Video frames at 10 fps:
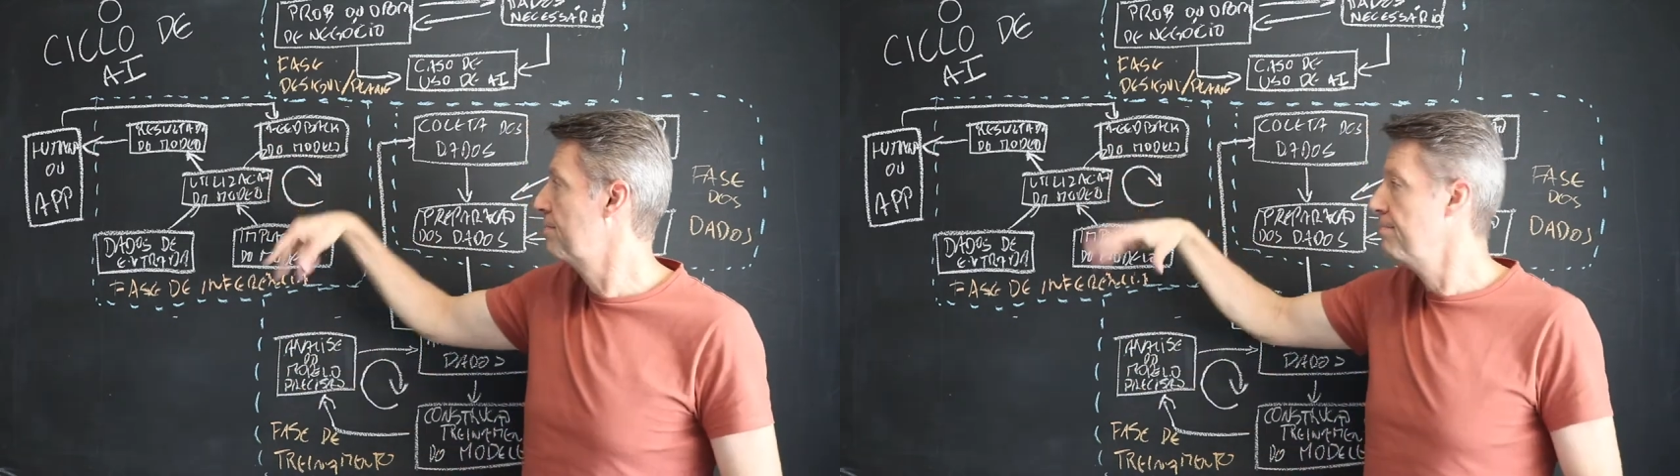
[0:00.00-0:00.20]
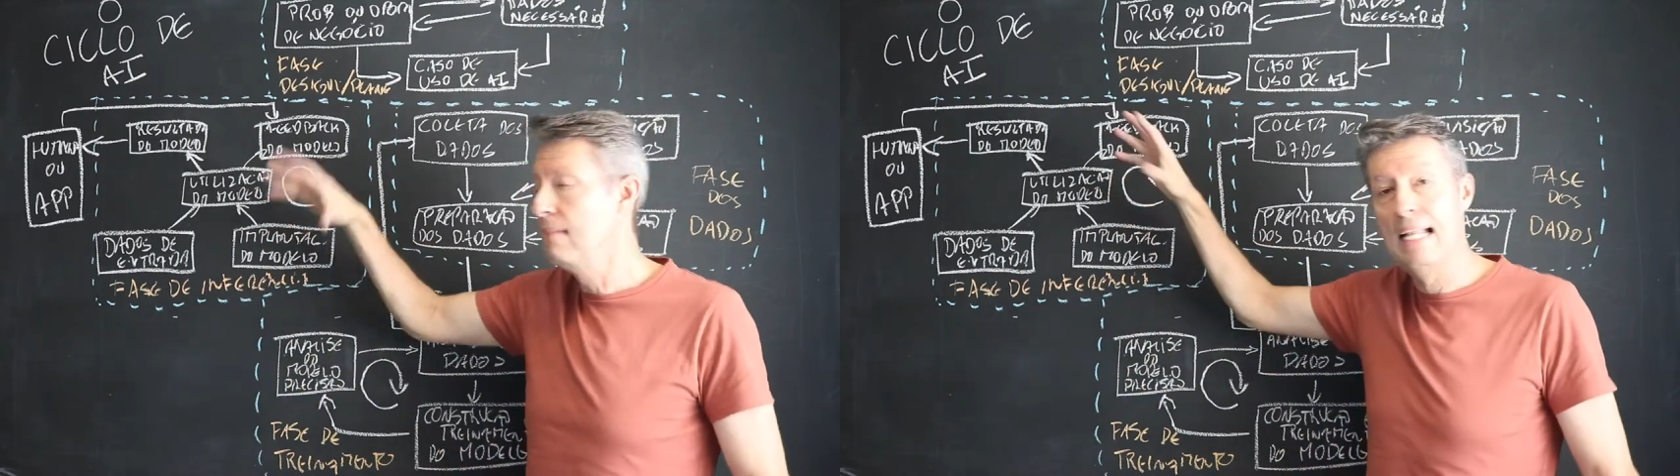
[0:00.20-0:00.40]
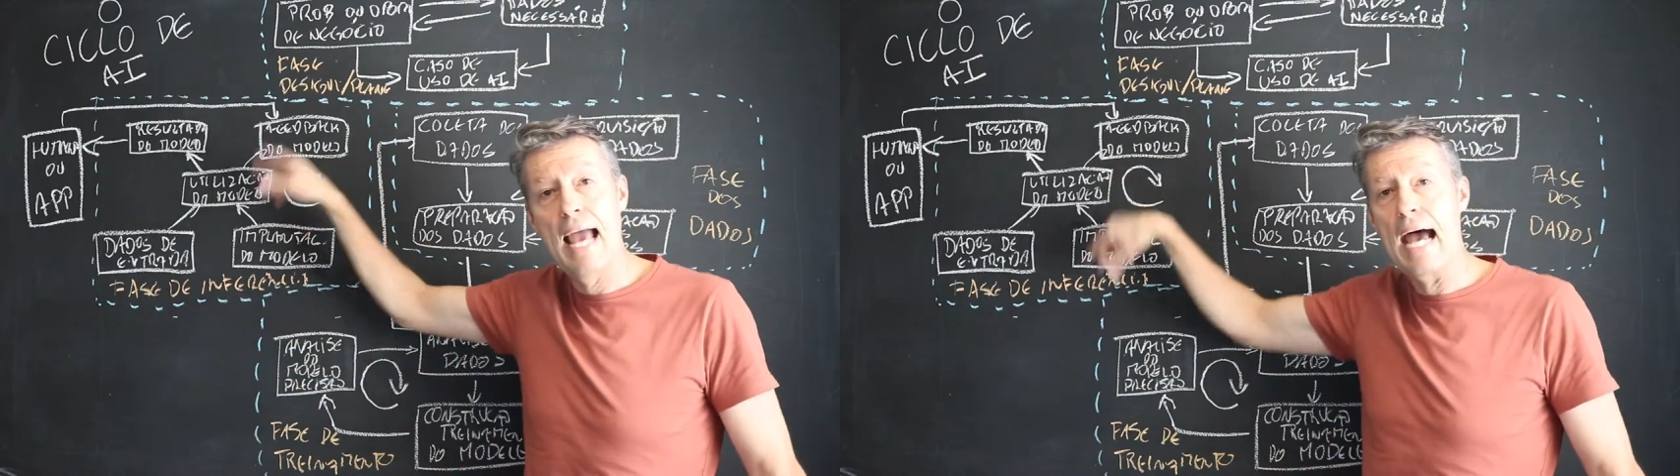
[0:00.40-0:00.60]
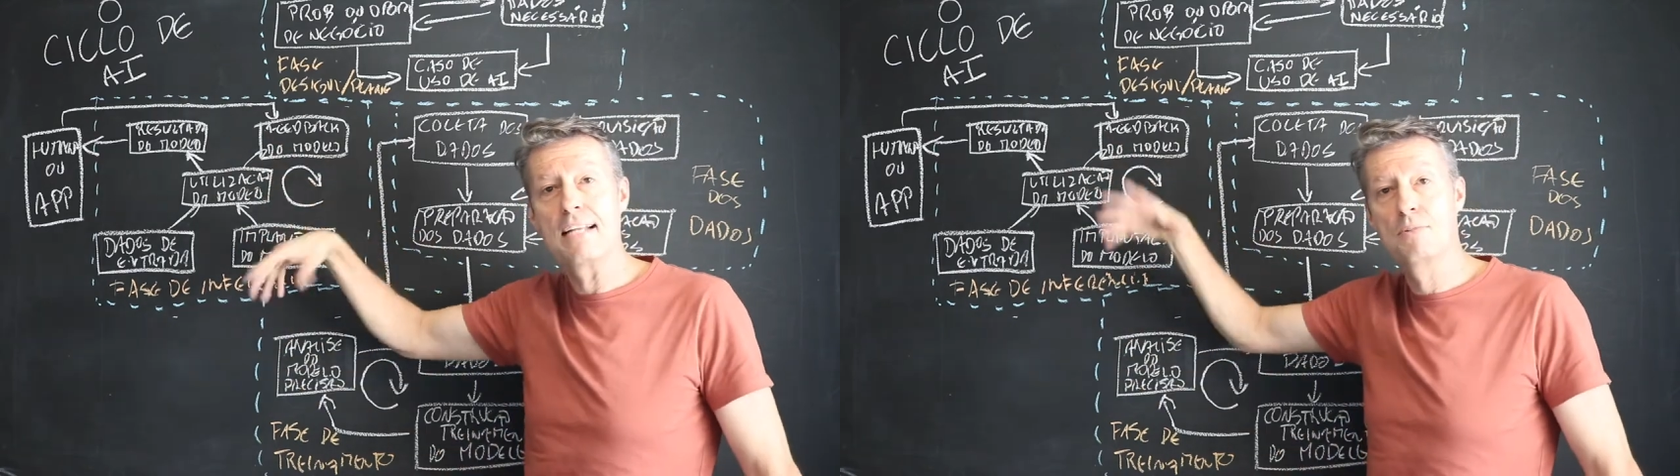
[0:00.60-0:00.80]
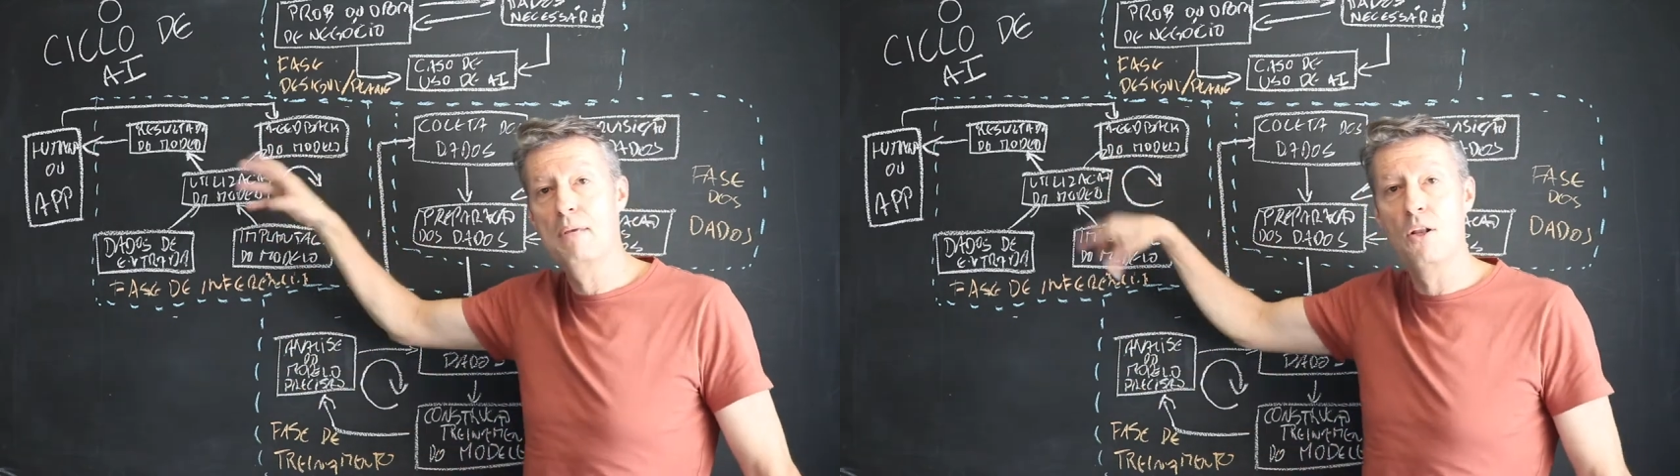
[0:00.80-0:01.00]

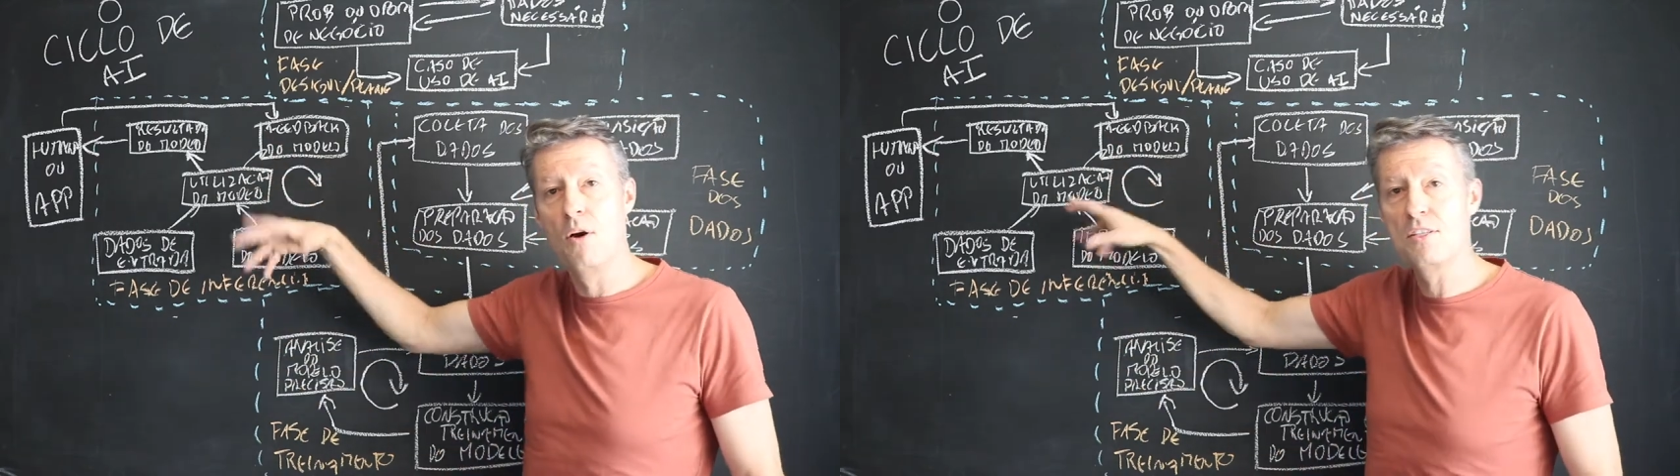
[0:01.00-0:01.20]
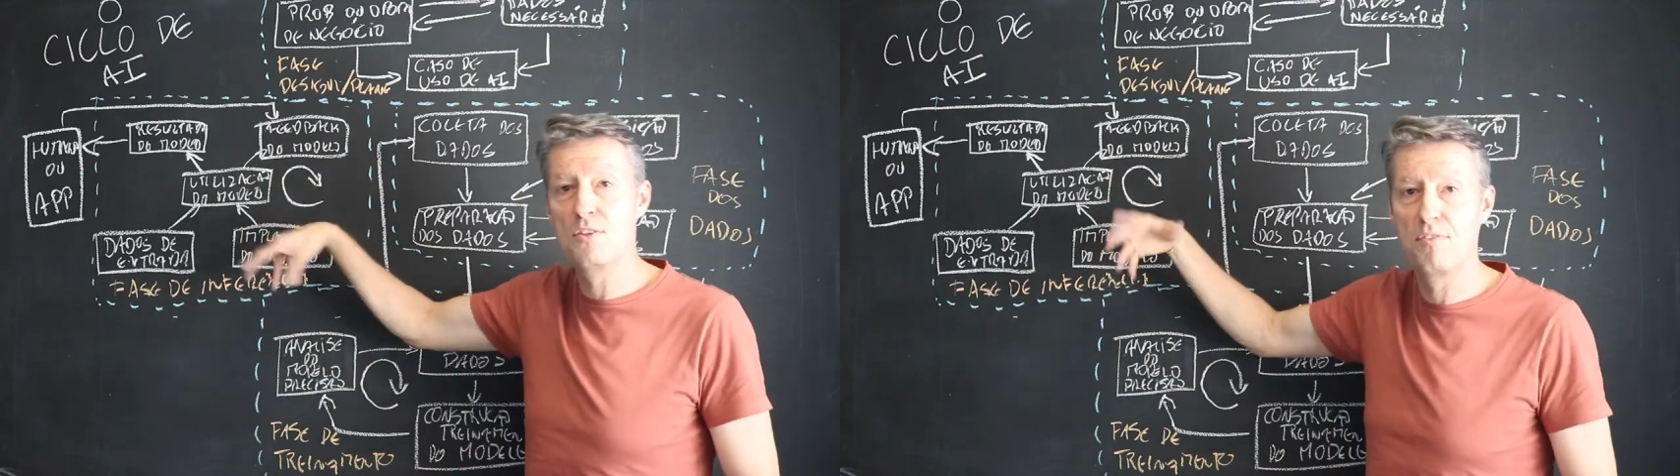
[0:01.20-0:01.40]
milhares, milhões de